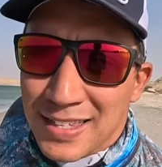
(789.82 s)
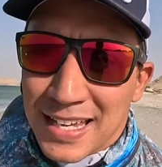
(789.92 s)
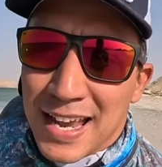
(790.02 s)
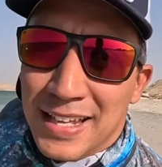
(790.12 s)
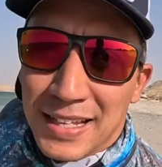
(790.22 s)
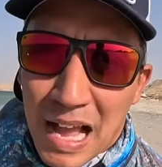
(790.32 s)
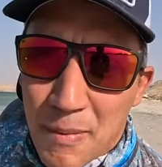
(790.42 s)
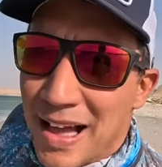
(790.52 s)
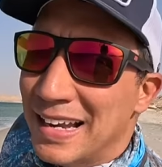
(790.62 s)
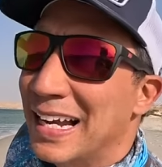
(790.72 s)
انت عندك
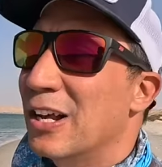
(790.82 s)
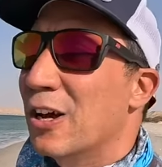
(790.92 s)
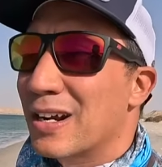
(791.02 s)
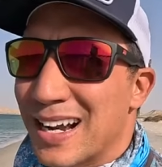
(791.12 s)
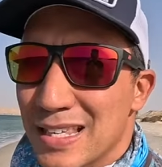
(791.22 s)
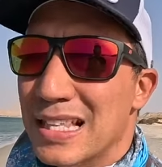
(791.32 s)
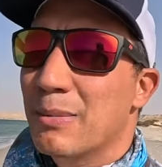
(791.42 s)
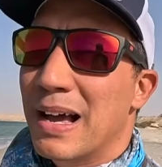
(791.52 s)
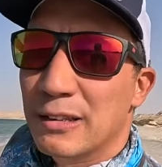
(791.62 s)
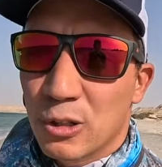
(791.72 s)
عام عليله الرئيس
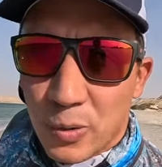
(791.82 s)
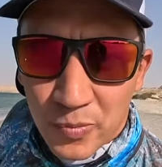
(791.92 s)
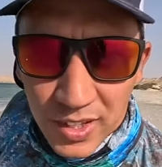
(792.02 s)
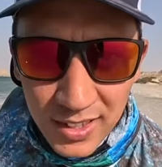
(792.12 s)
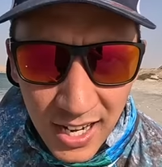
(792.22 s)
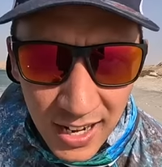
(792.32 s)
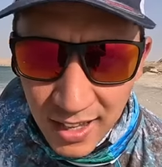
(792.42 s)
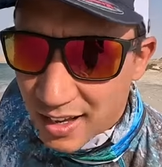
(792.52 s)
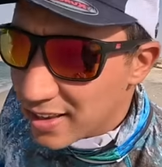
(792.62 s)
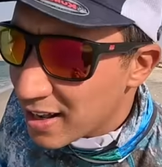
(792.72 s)
الباطو
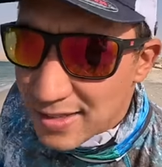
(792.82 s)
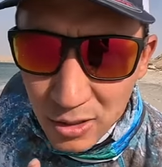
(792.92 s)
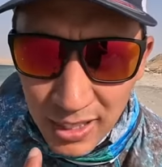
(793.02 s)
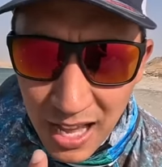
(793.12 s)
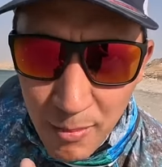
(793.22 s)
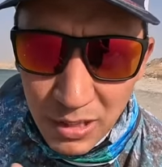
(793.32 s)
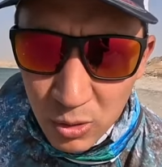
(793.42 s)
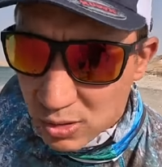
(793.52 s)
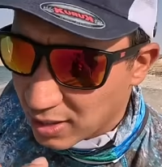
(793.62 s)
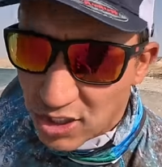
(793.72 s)
دراري انا راه صغري كامل
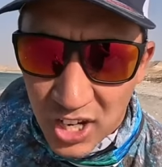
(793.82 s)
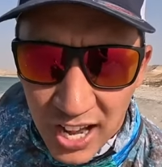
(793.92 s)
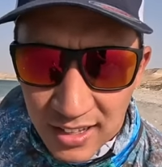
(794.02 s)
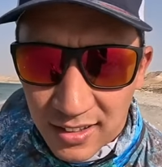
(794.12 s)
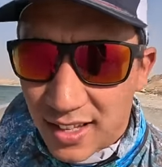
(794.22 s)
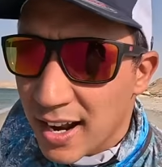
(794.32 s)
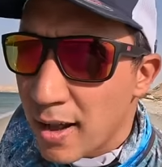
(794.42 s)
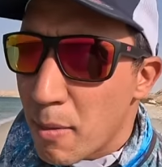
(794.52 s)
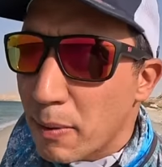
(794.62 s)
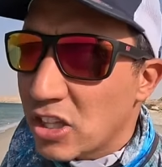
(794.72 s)
دوزت هاد الشحاط
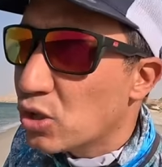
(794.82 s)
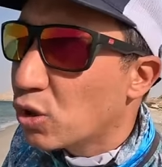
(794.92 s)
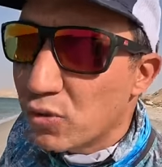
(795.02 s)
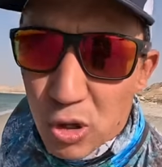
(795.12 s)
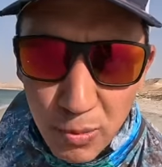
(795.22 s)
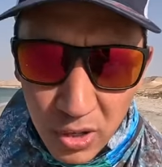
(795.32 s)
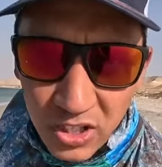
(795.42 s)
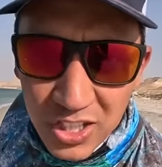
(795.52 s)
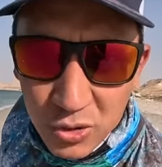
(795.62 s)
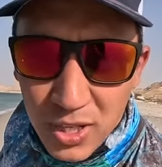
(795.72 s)
راه ما بقاش الحوت في لو بو
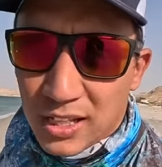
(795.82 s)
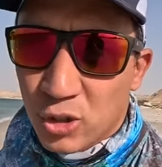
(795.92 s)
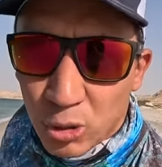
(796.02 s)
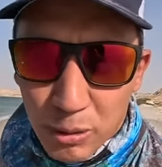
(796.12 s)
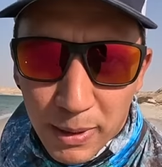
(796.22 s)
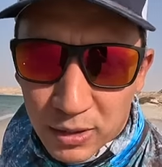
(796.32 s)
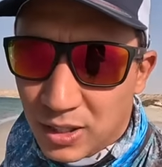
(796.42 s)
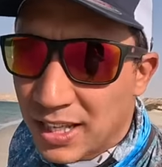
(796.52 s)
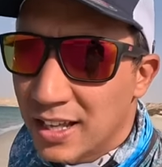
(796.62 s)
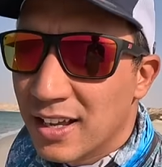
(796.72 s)
غتشي فين كندخلوا بالباطو
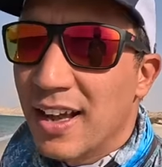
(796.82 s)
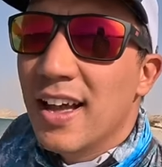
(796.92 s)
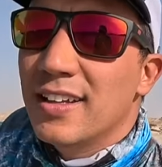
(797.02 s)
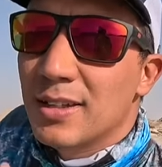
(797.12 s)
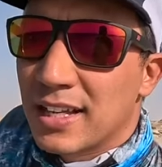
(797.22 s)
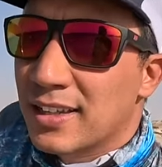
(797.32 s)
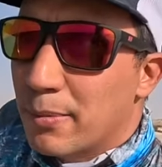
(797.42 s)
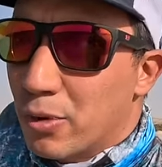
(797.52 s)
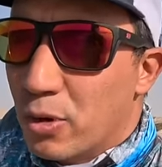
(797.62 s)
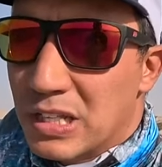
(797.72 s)
عاد انا
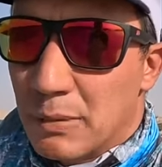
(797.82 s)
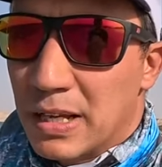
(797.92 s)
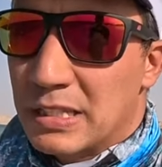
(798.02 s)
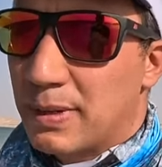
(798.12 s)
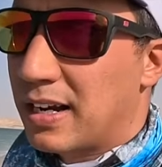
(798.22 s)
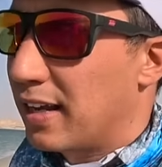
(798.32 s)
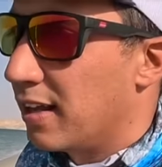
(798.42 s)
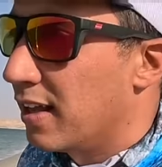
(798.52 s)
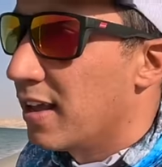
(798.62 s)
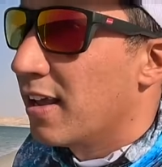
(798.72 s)
كنضربوا الحوت الكبير تبارك الله
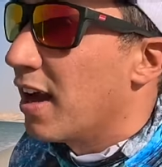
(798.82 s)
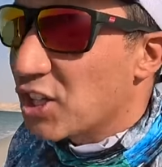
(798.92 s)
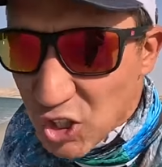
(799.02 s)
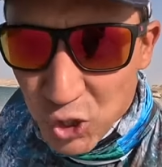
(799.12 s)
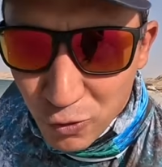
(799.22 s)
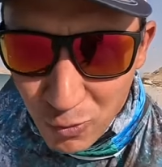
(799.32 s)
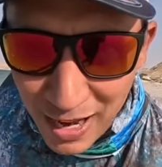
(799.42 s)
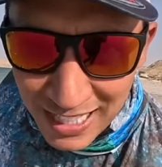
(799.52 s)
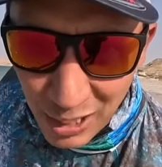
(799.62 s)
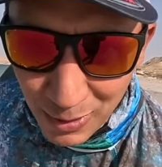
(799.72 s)
اجيو تشوفوا
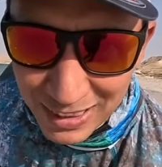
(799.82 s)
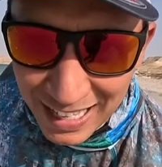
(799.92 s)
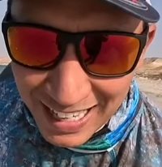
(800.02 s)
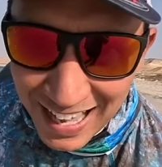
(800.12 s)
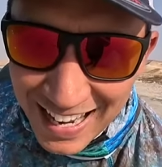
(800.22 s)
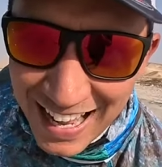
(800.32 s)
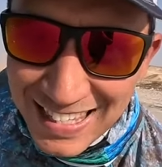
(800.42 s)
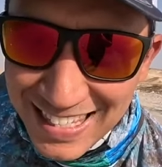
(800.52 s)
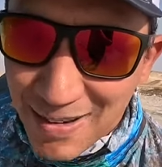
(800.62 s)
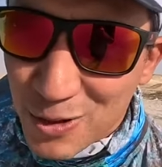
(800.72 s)
معايا دابا الطريقه اللي
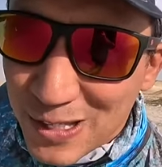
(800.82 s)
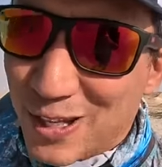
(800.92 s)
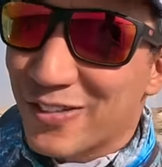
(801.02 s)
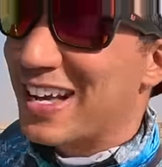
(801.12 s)
غنستعملوا السيرف